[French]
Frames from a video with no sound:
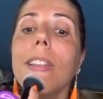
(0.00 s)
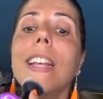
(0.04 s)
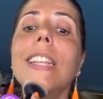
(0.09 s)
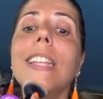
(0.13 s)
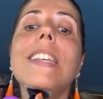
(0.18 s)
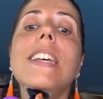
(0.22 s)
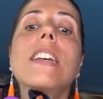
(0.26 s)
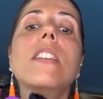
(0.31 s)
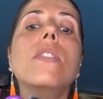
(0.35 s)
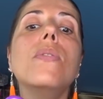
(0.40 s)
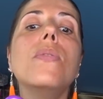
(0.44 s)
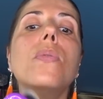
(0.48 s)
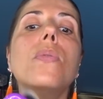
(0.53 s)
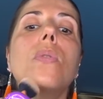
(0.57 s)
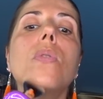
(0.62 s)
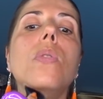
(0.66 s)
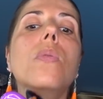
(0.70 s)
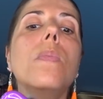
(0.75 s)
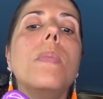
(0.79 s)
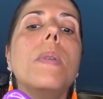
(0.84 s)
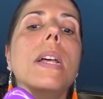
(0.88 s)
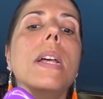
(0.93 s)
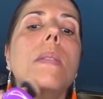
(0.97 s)
Ça se fond
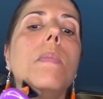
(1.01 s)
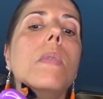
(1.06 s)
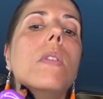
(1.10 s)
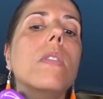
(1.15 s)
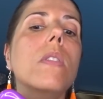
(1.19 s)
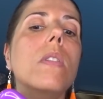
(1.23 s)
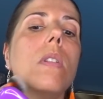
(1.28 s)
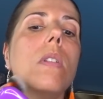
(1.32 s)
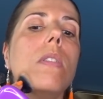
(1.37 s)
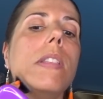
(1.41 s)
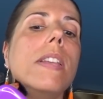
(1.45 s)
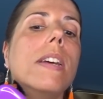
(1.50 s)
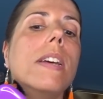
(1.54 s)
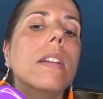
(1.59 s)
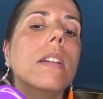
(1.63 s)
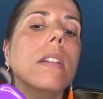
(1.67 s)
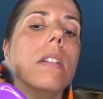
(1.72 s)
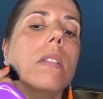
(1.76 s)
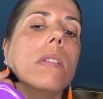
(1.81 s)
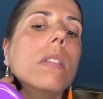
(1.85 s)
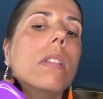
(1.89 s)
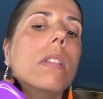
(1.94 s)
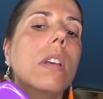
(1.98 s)
complètement dans le teint.
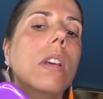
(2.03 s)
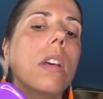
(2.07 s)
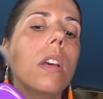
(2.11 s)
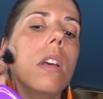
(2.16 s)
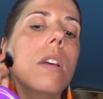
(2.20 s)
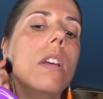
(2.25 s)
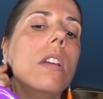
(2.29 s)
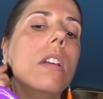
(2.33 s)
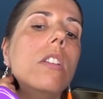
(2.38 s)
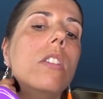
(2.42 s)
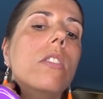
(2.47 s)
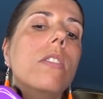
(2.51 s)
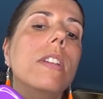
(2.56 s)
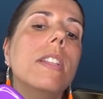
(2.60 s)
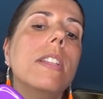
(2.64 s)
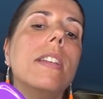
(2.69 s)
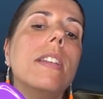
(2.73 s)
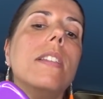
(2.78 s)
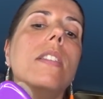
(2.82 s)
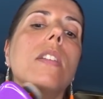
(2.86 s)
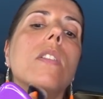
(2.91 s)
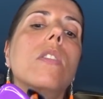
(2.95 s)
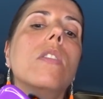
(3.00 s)
Je vais
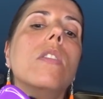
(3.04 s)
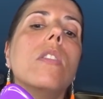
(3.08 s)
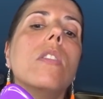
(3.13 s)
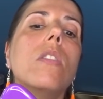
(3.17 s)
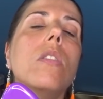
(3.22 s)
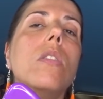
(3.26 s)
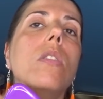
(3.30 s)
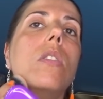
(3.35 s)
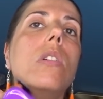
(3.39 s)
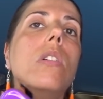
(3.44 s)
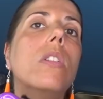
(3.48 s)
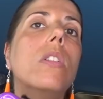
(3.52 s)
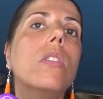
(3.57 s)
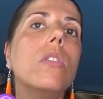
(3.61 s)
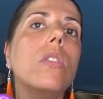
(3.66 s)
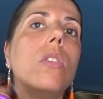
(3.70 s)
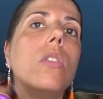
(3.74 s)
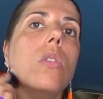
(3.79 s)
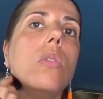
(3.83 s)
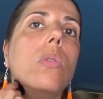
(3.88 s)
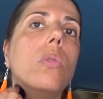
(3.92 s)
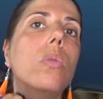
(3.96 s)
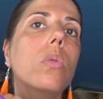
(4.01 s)
descendre dans le,
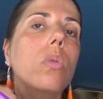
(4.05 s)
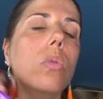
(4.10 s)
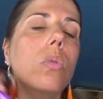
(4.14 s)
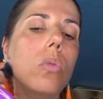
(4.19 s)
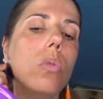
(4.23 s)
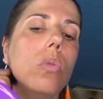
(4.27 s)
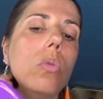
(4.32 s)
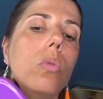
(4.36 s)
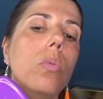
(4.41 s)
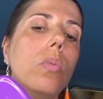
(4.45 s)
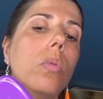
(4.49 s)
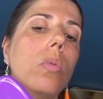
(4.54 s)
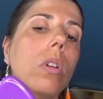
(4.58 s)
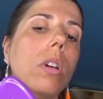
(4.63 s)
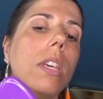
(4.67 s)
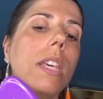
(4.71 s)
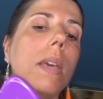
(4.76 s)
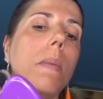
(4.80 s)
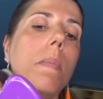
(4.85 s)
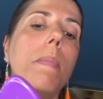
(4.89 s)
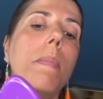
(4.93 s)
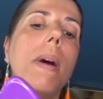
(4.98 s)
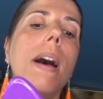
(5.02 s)
dans le cou du coup pour
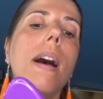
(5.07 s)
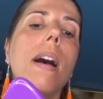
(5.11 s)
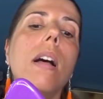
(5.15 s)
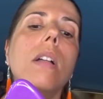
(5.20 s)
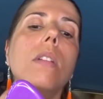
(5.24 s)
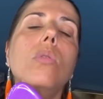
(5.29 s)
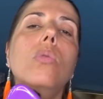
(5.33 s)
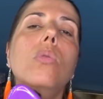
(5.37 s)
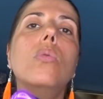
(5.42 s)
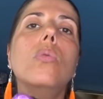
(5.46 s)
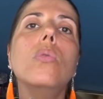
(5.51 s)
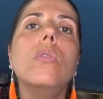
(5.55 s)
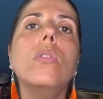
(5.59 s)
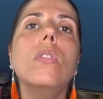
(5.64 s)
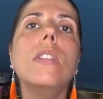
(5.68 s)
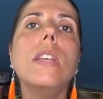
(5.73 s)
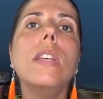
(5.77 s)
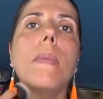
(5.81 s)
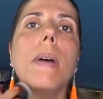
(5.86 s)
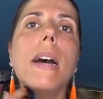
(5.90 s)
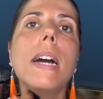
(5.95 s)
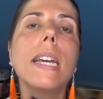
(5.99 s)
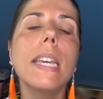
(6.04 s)
qu'il n'y ait pas du tout de
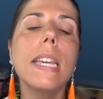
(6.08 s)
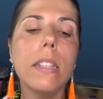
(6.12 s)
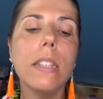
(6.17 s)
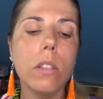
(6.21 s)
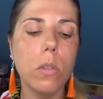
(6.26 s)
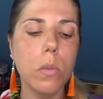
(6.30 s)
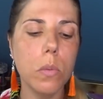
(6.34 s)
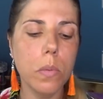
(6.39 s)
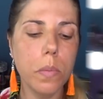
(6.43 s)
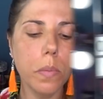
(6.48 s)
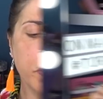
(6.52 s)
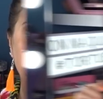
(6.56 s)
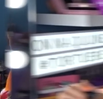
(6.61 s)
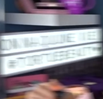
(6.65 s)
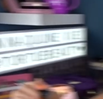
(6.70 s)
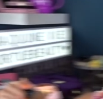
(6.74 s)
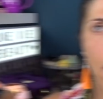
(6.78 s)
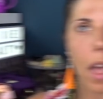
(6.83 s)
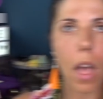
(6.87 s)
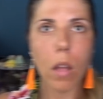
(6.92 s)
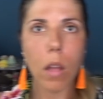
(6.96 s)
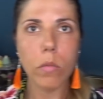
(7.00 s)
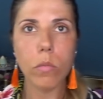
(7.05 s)
démarcation.
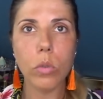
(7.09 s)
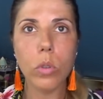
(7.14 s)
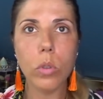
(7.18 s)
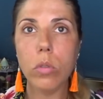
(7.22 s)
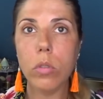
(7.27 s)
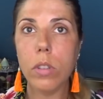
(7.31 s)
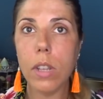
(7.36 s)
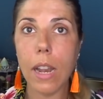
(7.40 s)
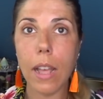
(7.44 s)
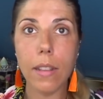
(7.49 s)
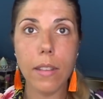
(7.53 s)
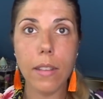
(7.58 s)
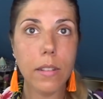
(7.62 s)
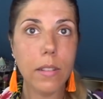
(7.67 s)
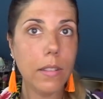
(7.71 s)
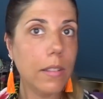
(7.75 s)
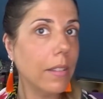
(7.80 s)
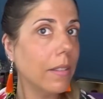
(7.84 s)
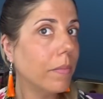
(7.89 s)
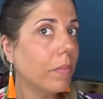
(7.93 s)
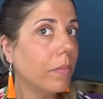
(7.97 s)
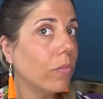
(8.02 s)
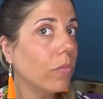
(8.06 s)
Voilà, Bon bah, écoutez la
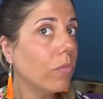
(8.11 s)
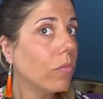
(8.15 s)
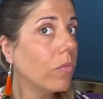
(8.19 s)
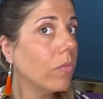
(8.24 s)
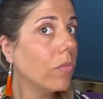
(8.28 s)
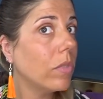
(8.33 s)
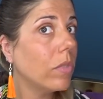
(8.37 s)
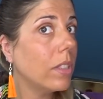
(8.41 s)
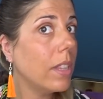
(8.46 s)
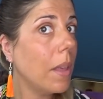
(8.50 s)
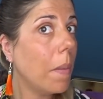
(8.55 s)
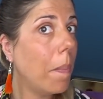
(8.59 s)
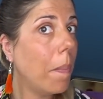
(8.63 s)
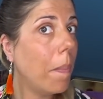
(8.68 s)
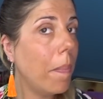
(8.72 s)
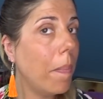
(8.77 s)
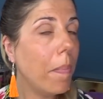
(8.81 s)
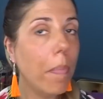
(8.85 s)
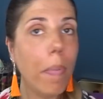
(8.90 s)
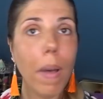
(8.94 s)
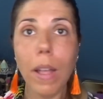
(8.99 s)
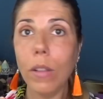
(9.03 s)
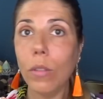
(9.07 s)
teinte, c'est
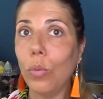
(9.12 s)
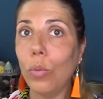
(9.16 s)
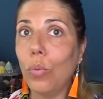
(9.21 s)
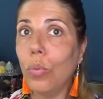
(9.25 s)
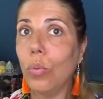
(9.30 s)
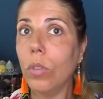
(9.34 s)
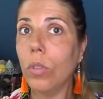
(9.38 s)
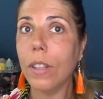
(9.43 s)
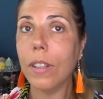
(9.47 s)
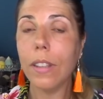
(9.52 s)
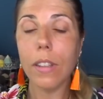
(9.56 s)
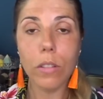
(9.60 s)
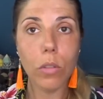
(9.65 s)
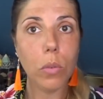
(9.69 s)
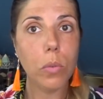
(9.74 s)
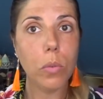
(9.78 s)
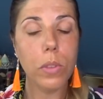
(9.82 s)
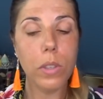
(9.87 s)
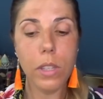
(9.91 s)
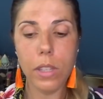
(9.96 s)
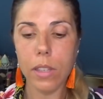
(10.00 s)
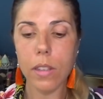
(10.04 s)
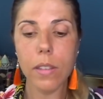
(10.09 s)
pas du tout
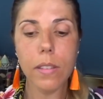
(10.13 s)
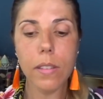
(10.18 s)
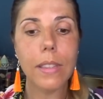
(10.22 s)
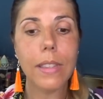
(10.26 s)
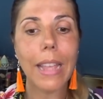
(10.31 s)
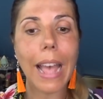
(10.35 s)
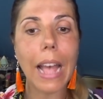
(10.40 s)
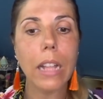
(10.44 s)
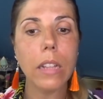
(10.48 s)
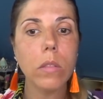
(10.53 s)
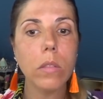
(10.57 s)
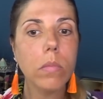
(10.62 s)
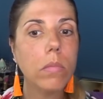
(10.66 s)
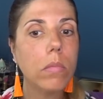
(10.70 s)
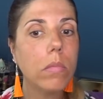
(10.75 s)
catastrophique. Hein. C'est un